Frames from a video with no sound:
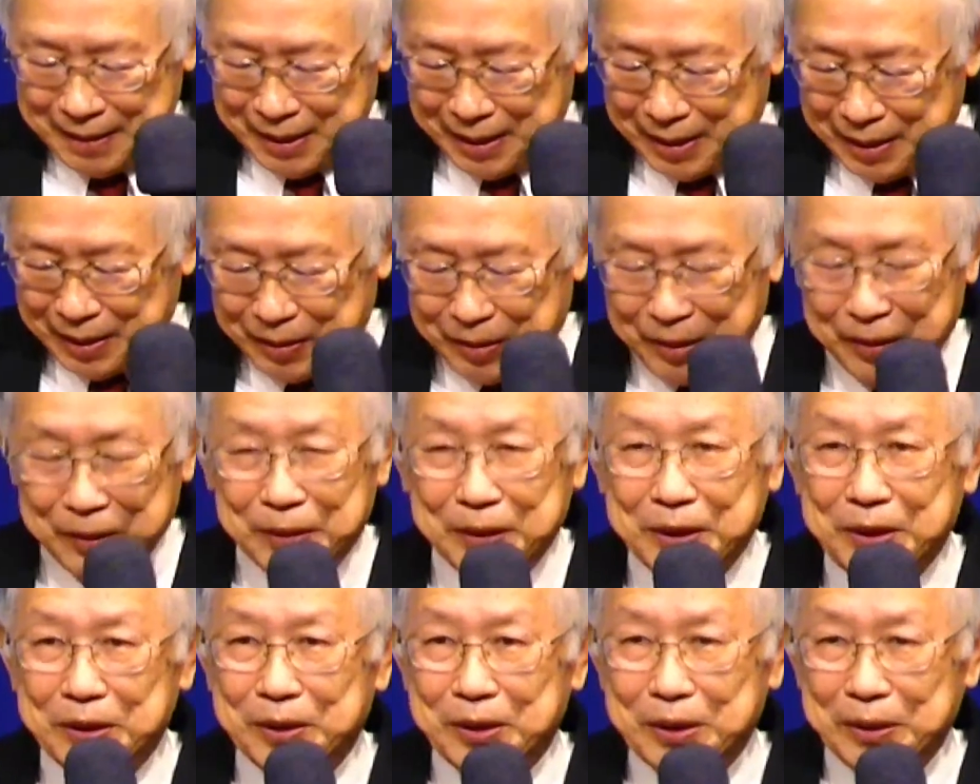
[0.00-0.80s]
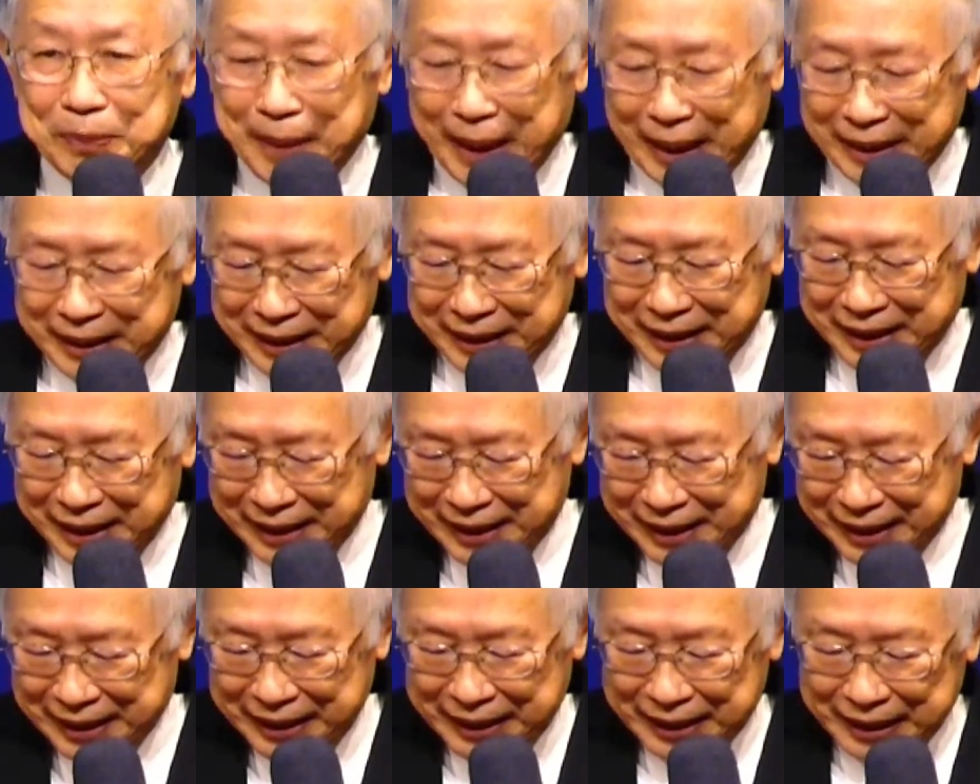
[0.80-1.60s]
所以我就是把这些
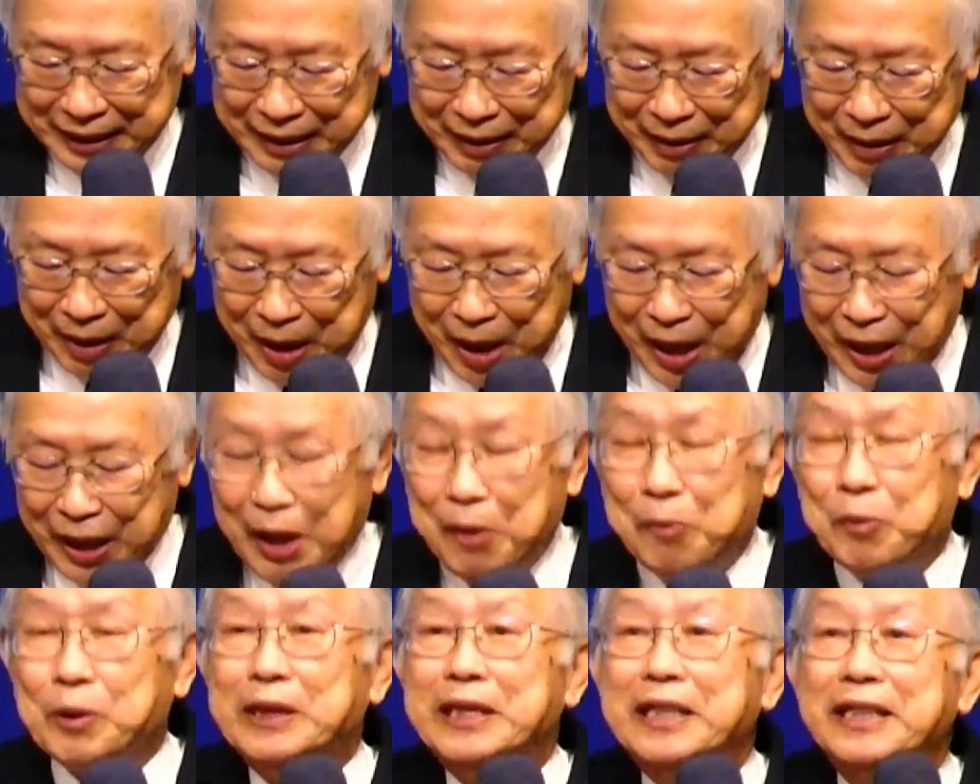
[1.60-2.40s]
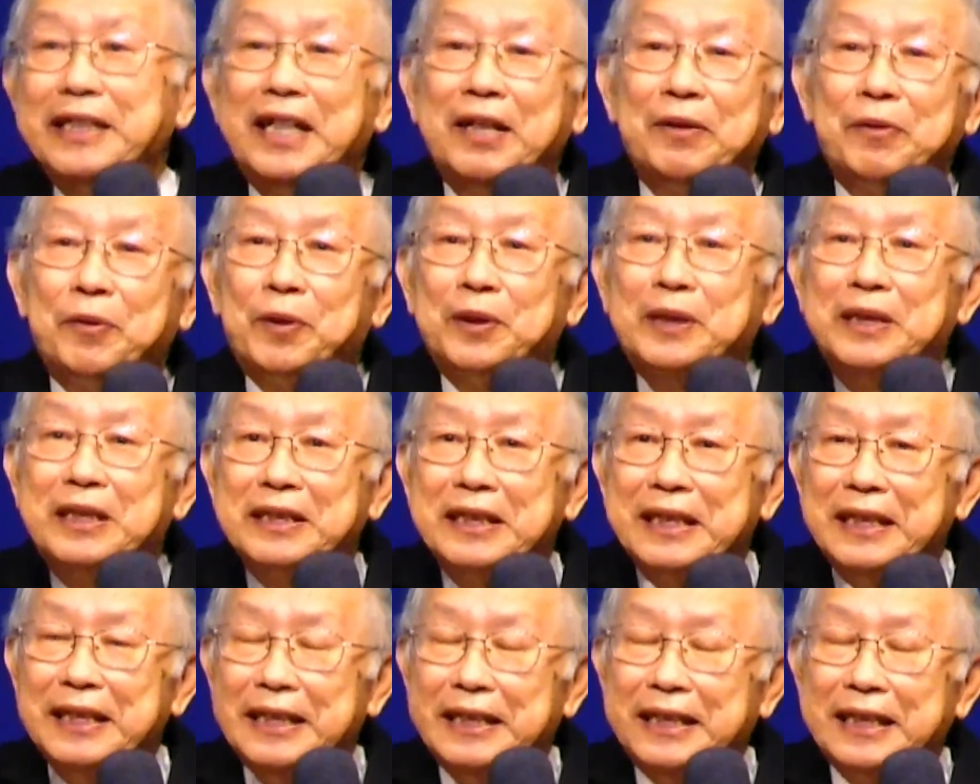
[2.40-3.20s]
经节上。那我今天我就
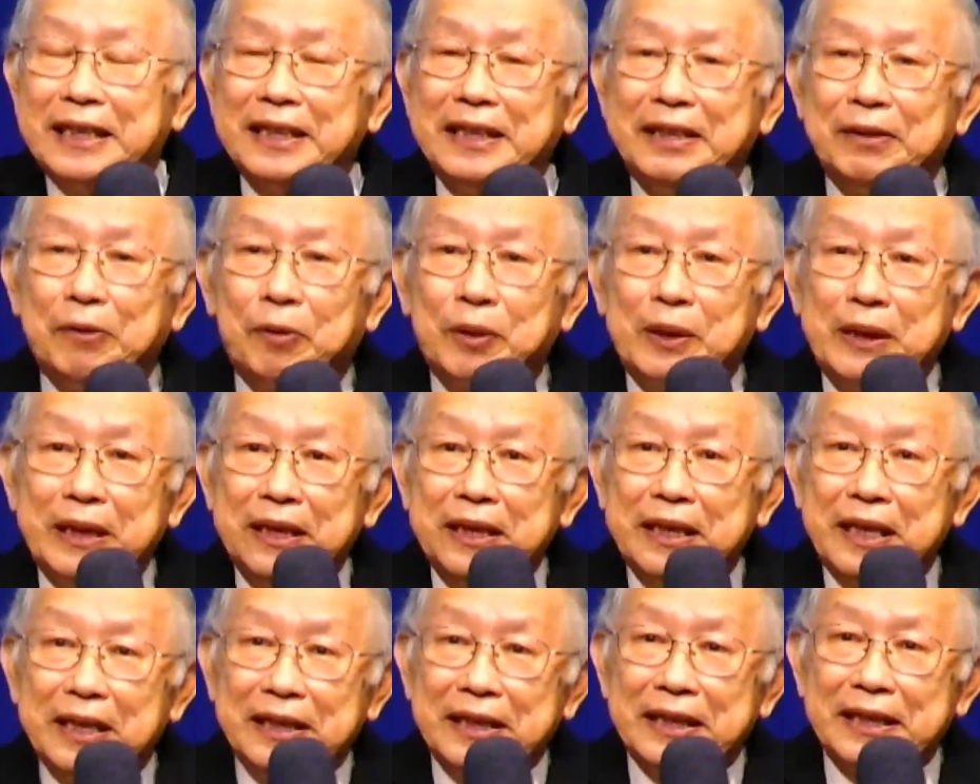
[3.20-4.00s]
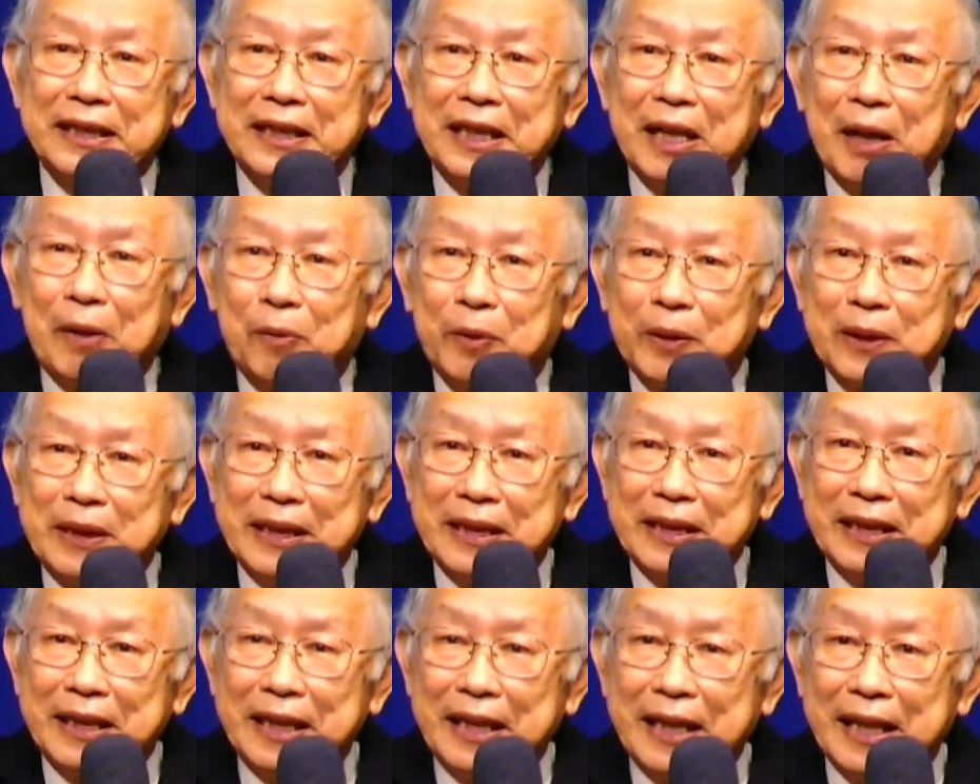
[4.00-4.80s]
已经，我今天知道，我
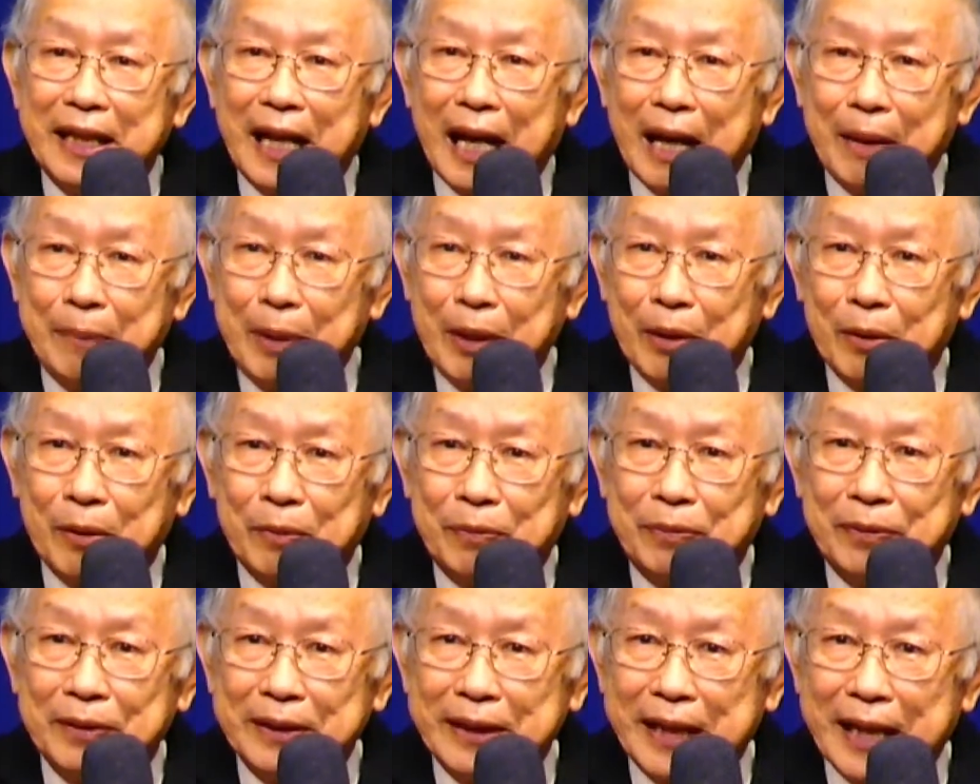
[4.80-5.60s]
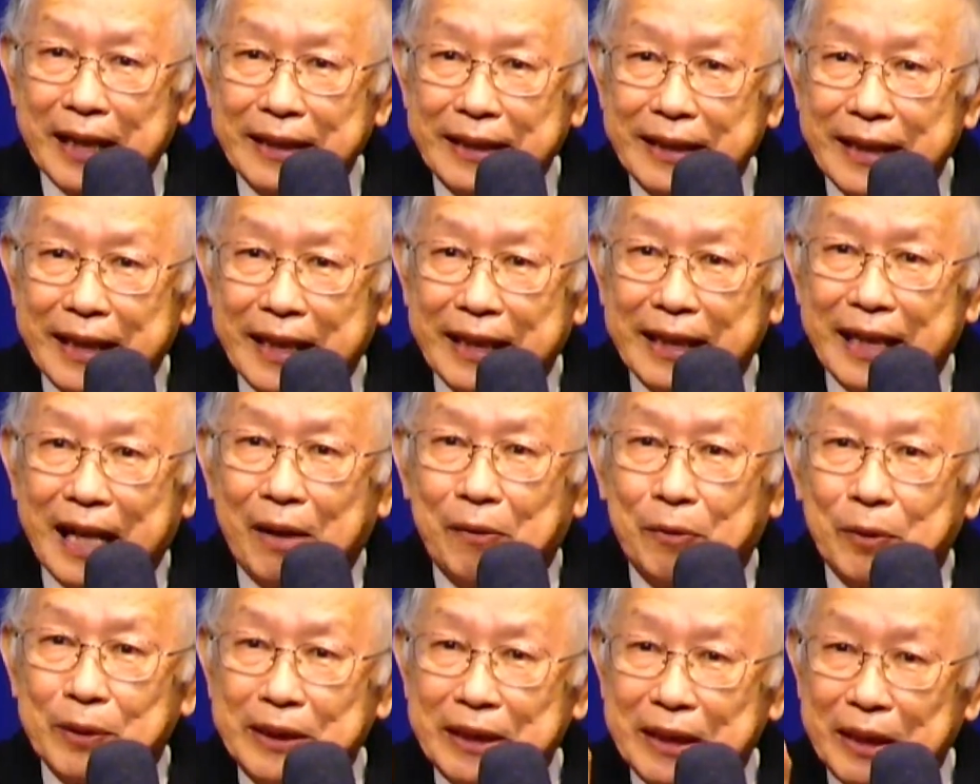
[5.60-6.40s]
今天还没有 tax 给他，
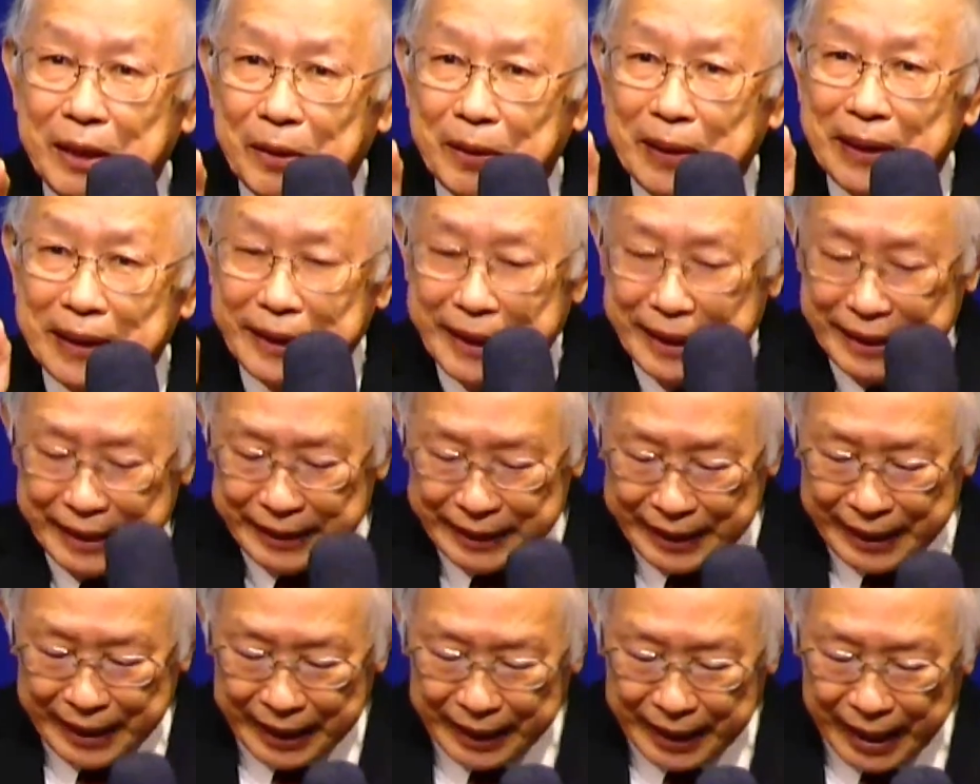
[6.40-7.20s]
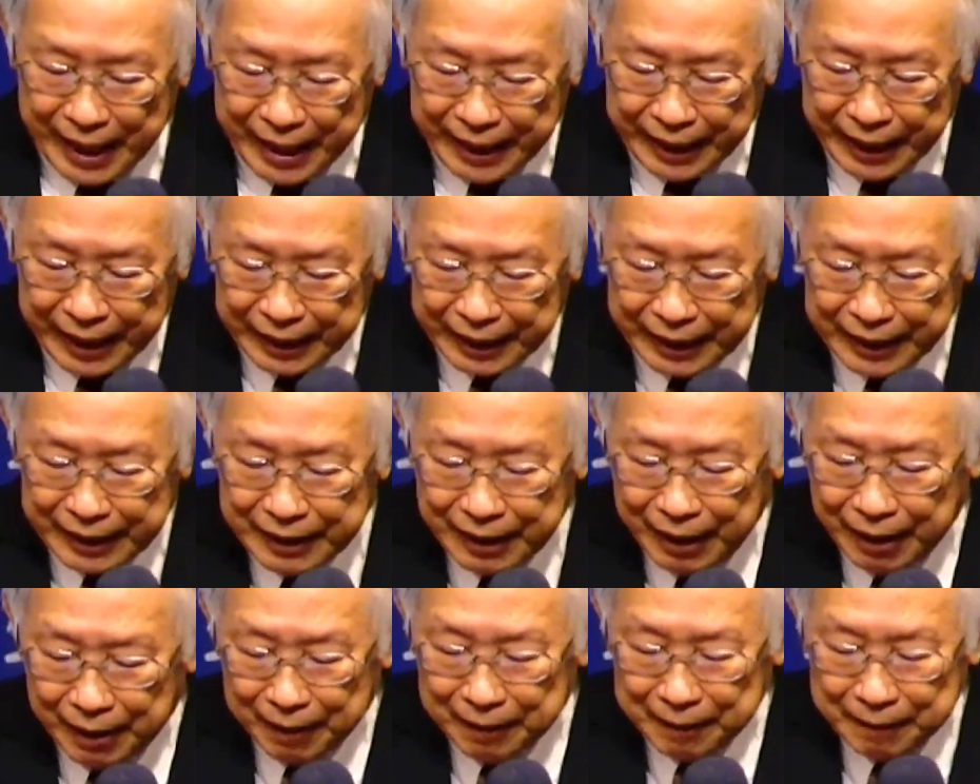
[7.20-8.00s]
我知道我要 tax 给他两个，
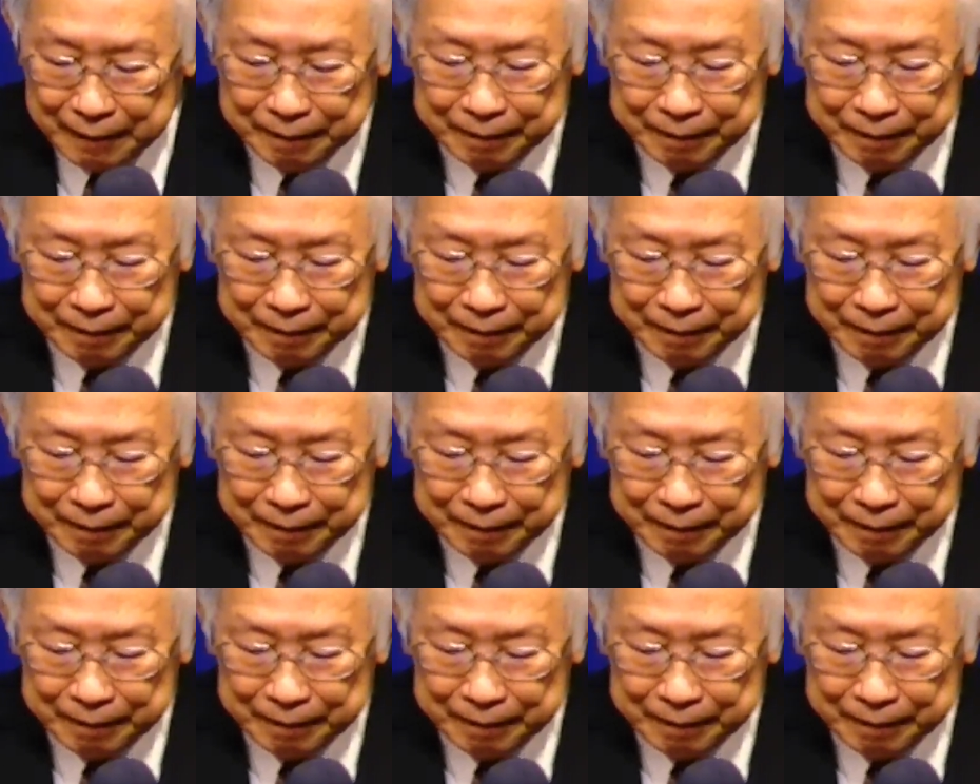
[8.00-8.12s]
哦，